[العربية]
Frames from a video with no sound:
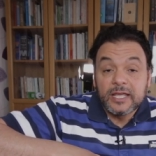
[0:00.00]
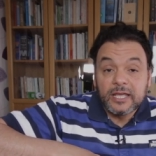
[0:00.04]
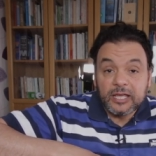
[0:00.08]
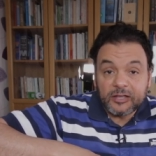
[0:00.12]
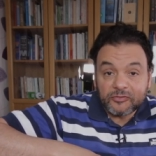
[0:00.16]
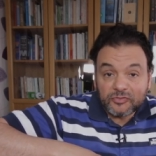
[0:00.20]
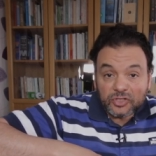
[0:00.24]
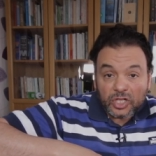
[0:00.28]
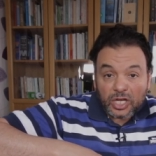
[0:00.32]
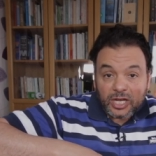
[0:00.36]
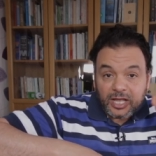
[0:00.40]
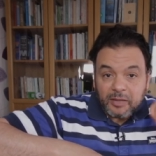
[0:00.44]

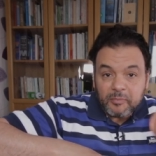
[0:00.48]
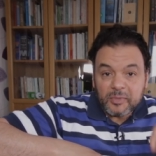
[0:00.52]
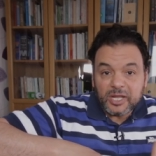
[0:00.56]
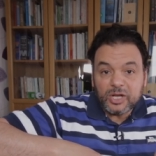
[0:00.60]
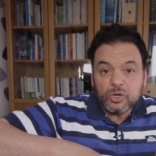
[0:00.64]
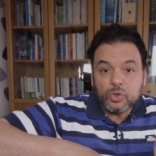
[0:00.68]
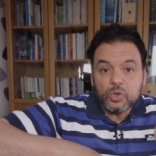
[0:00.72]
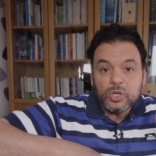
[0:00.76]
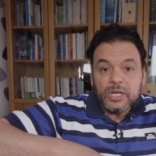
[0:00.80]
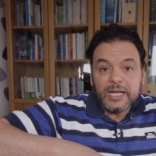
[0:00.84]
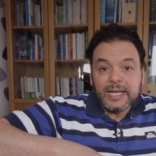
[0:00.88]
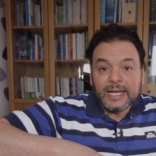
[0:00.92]
افضل
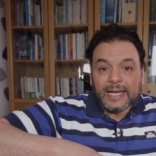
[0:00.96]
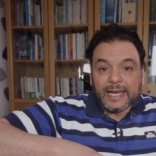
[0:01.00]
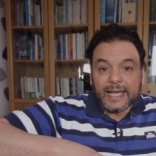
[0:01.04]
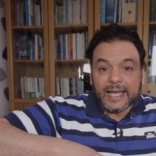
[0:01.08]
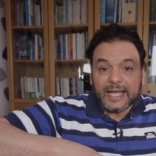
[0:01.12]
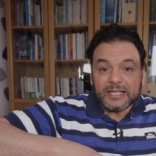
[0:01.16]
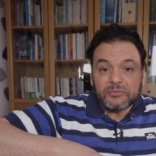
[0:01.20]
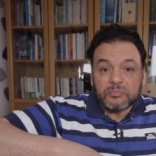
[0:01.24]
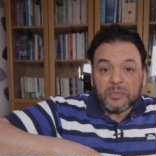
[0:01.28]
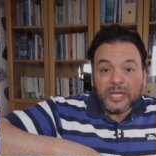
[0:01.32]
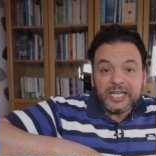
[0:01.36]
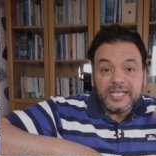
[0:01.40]
اعمله
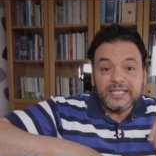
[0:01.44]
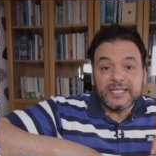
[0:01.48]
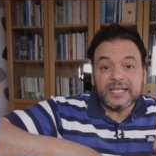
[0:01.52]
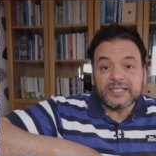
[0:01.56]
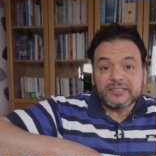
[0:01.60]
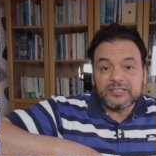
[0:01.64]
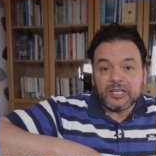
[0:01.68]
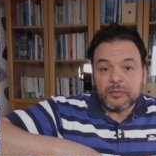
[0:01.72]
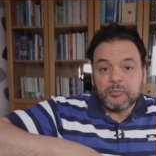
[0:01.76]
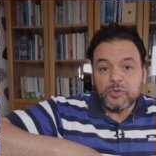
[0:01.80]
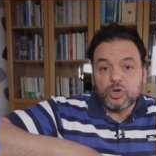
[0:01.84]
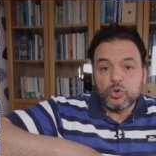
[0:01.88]
لغايه ما
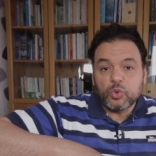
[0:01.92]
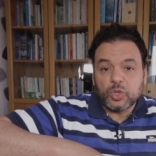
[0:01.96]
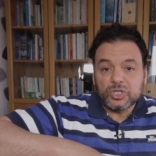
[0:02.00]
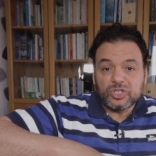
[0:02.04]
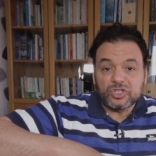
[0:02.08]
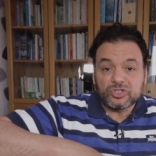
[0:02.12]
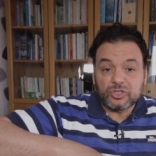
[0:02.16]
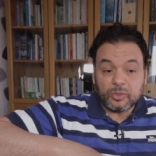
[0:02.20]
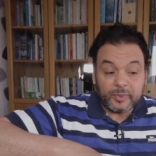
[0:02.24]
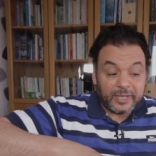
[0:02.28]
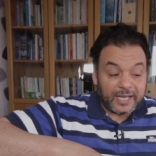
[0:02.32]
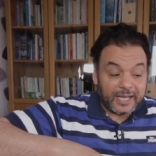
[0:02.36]
ايدك تعمله
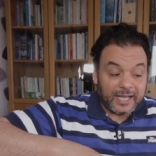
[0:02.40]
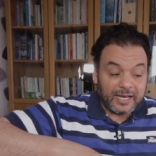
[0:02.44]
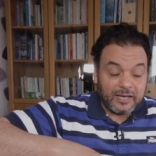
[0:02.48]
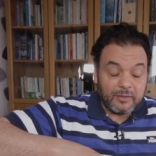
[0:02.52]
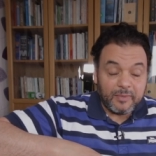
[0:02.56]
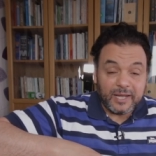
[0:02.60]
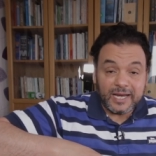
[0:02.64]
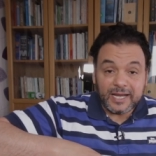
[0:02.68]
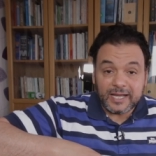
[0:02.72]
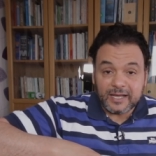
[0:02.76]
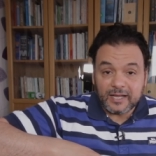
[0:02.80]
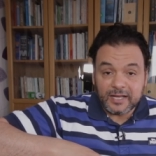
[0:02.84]
وضع طبيعي خلي
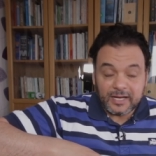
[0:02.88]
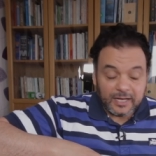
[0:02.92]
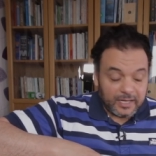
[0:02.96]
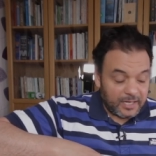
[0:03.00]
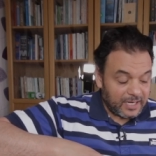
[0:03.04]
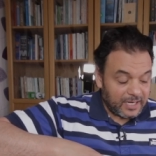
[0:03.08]
بالك